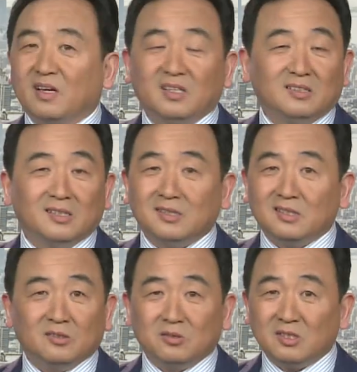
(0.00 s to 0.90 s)
呃，那
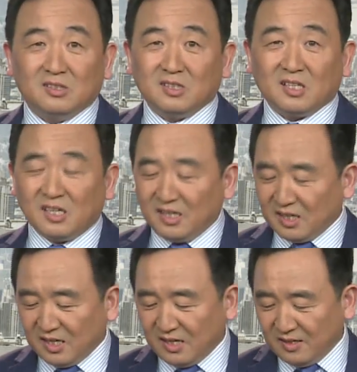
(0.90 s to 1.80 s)
这就是这很
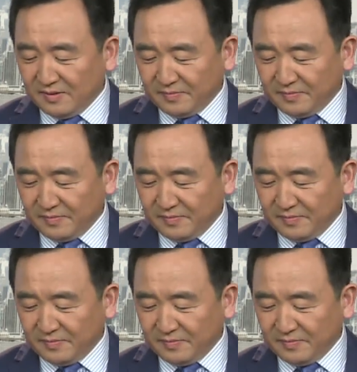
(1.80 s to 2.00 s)
厉害了。